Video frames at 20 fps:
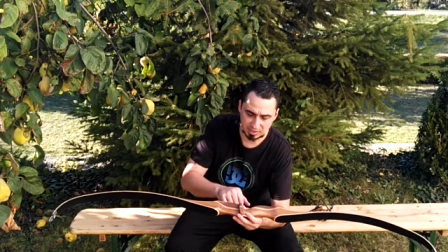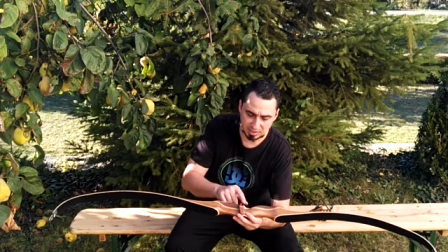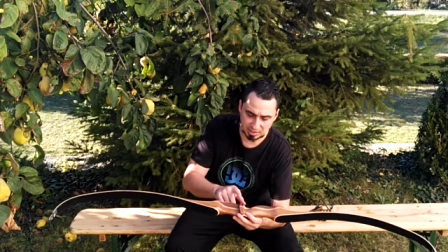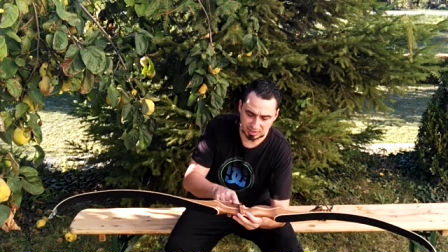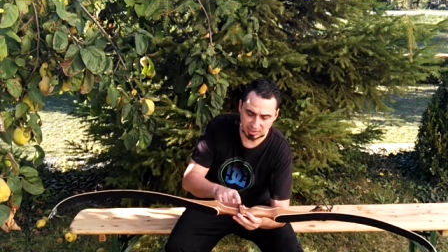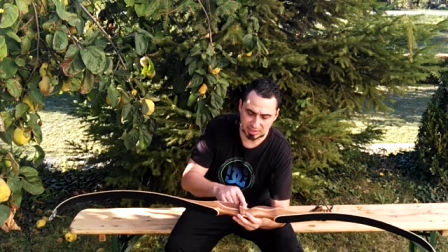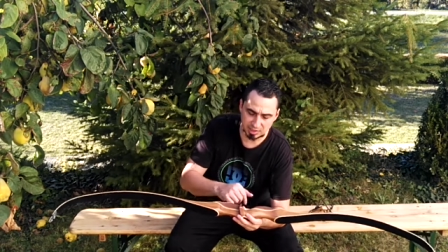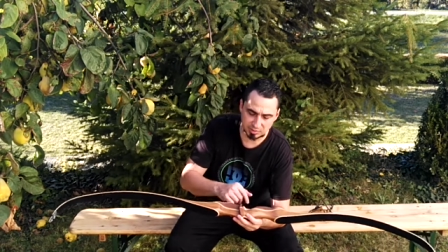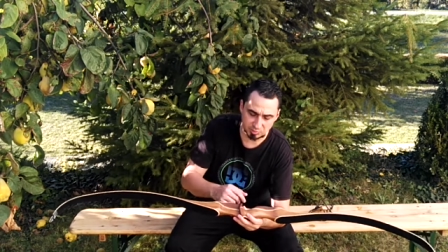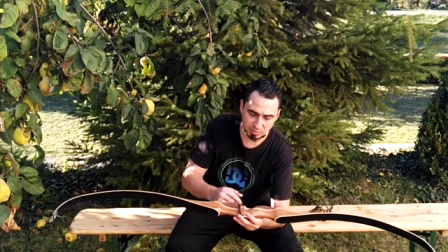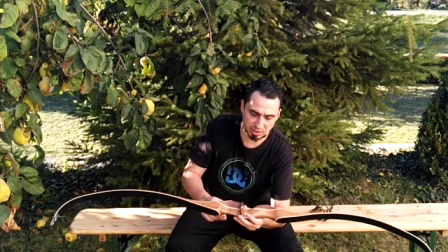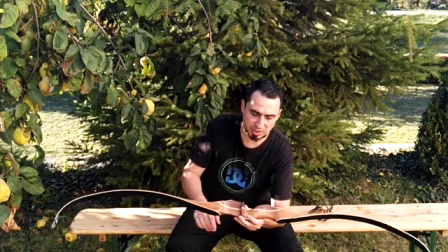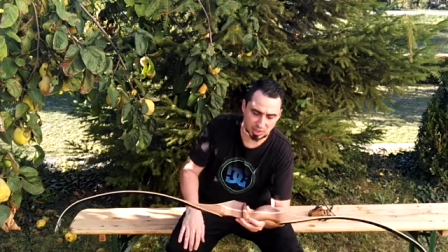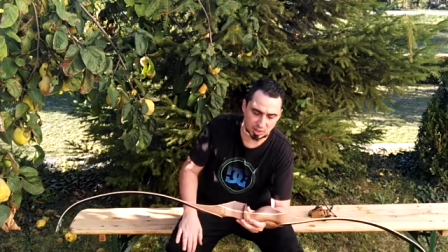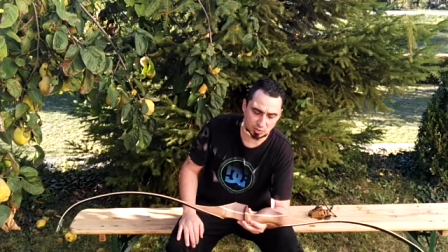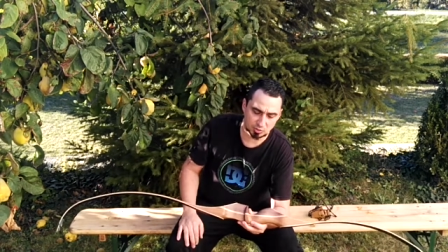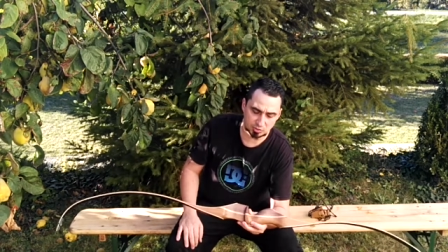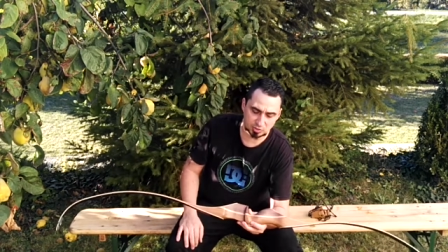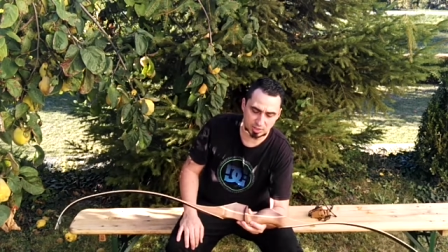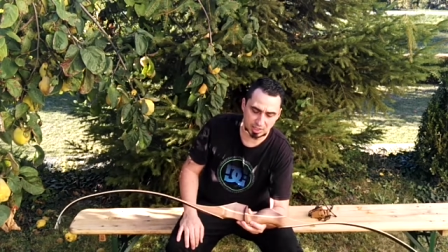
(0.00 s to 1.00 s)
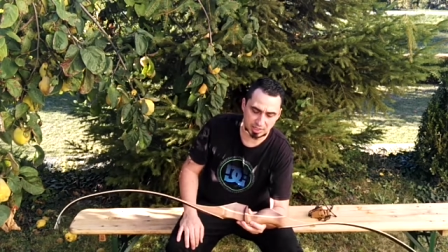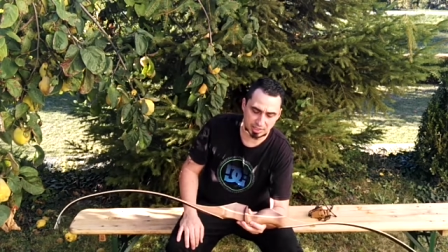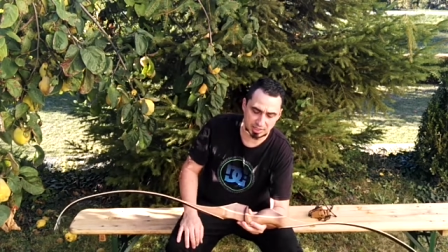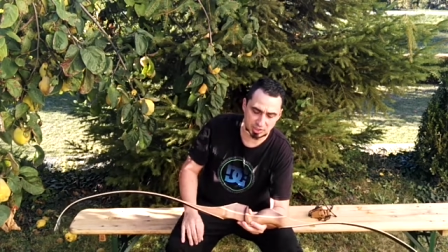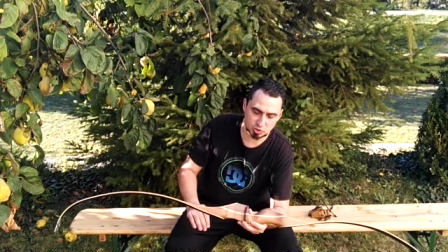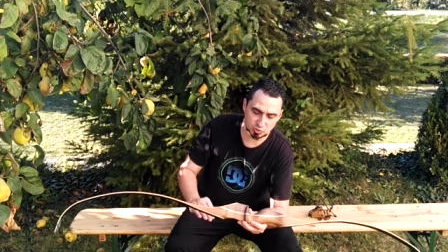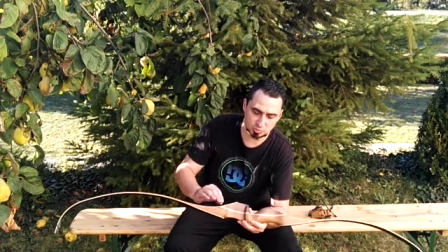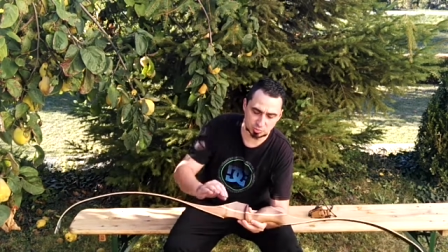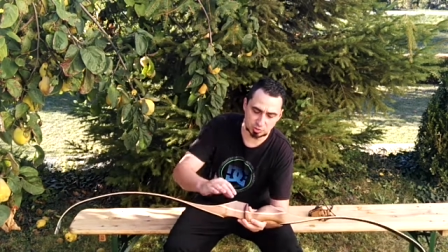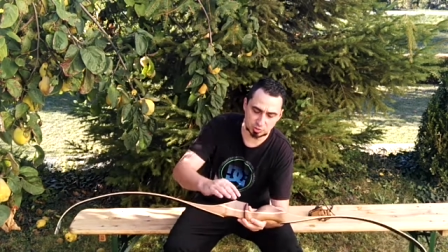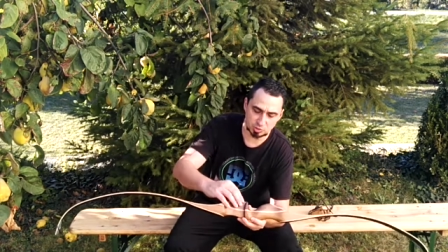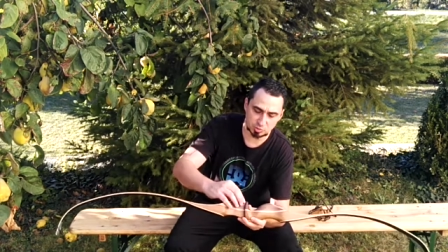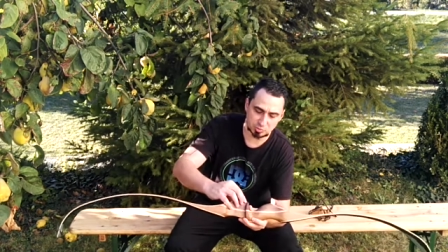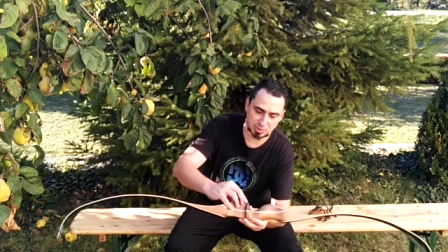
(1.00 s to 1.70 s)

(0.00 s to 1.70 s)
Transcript: dann kriegt man da auch so leichte Spuren.